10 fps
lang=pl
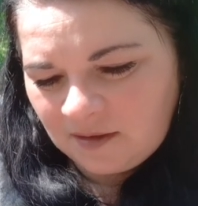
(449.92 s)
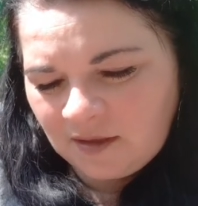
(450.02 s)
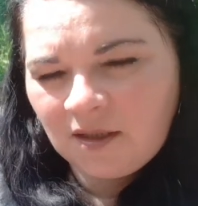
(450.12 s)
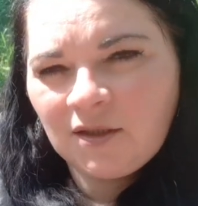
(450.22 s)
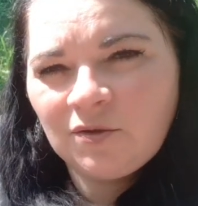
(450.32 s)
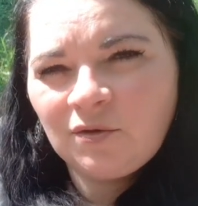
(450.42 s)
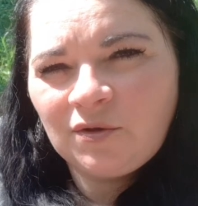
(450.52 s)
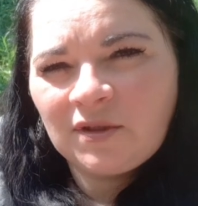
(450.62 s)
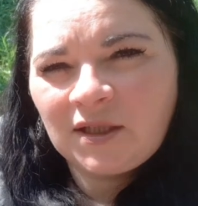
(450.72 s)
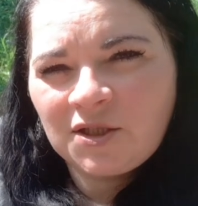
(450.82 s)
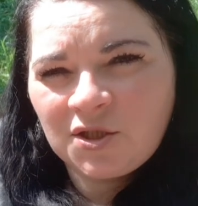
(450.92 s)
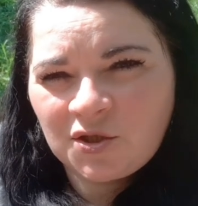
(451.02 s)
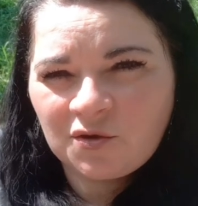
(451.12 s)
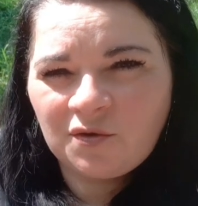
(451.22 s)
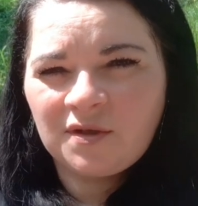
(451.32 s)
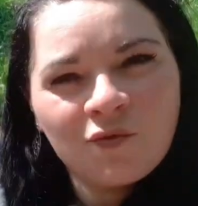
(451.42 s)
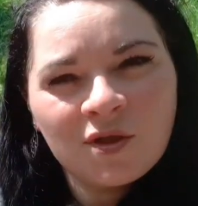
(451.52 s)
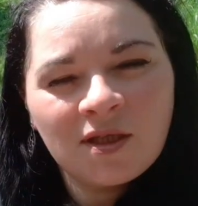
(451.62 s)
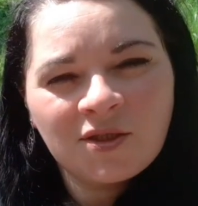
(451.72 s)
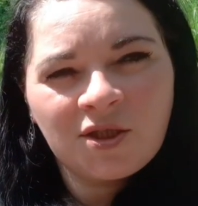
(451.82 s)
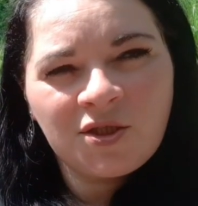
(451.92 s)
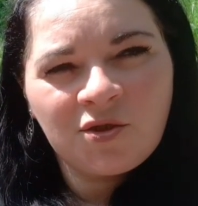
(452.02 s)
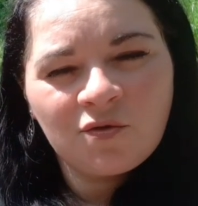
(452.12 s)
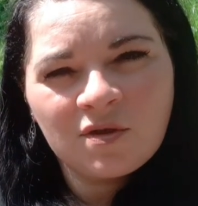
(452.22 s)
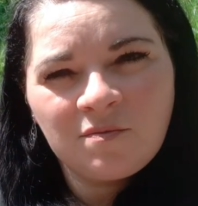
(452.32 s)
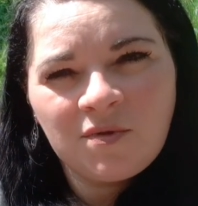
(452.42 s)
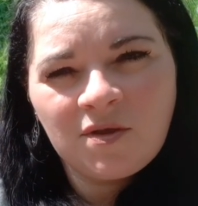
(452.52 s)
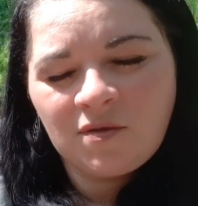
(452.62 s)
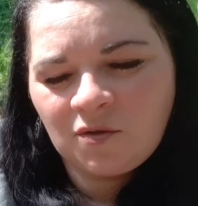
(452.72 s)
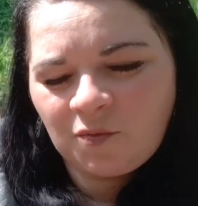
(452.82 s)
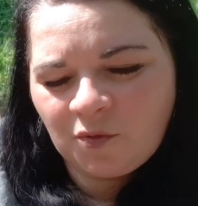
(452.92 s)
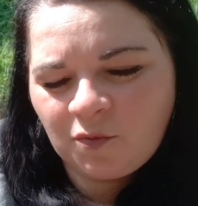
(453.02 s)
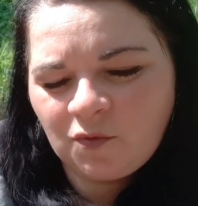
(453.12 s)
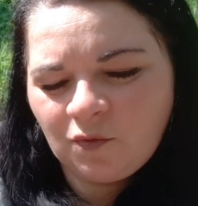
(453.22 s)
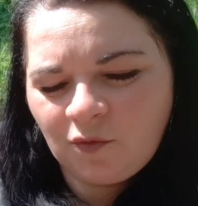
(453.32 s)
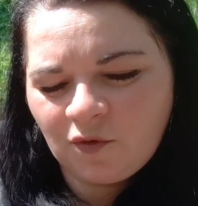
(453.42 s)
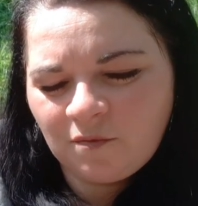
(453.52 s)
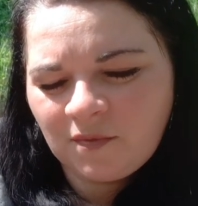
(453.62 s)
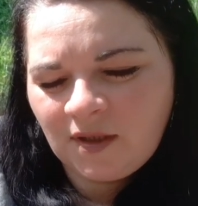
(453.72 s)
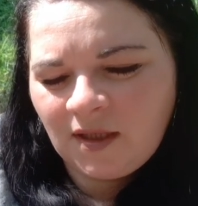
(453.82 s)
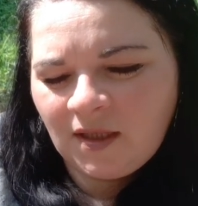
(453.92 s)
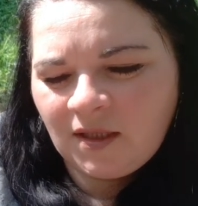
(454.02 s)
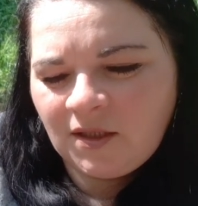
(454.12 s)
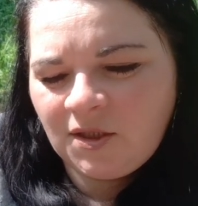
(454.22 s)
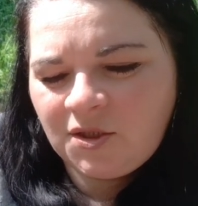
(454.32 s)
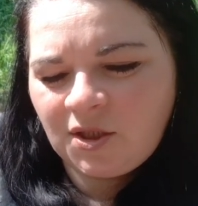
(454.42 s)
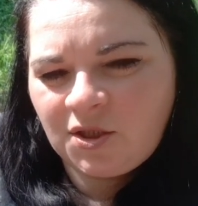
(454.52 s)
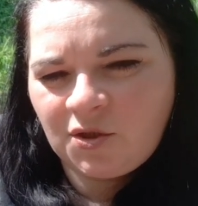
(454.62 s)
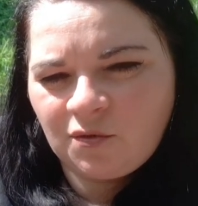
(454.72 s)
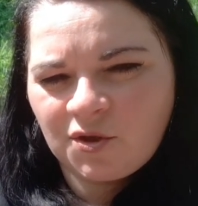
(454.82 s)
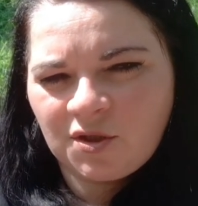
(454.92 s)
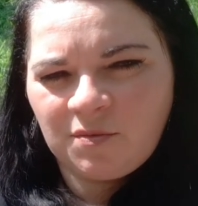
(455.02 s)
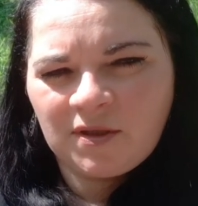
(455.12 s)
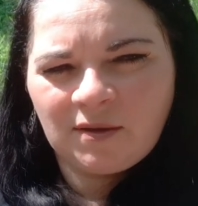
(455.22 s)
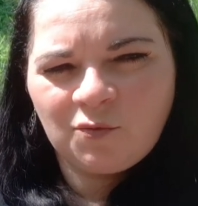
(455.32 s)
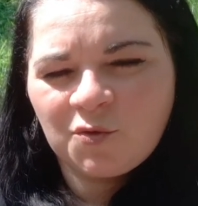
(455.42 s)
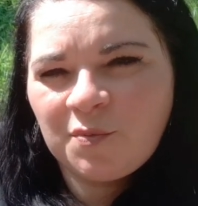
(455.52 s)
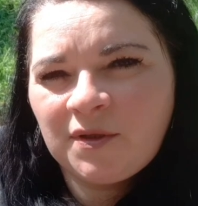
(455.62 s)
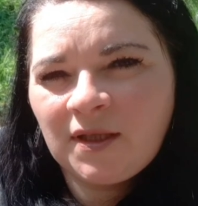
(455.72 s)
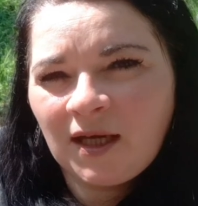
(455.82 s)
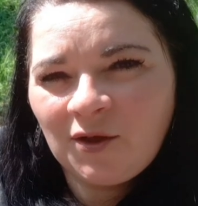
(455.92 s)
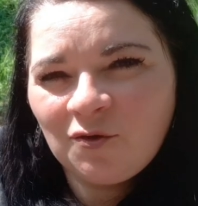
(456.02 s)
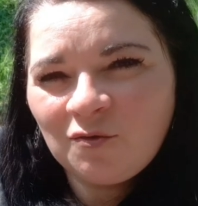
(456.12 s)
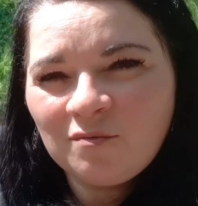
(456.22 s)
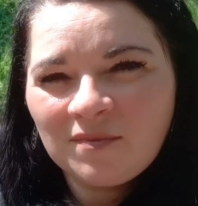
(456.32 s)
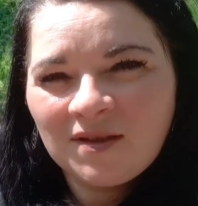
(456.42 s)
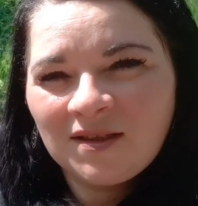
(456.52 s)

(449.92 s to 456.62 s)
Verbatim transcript: e, no i to tak ciężko jest. Już jednak trzeci roz mi to proponują i trzeci roz się mnie tam już pytają,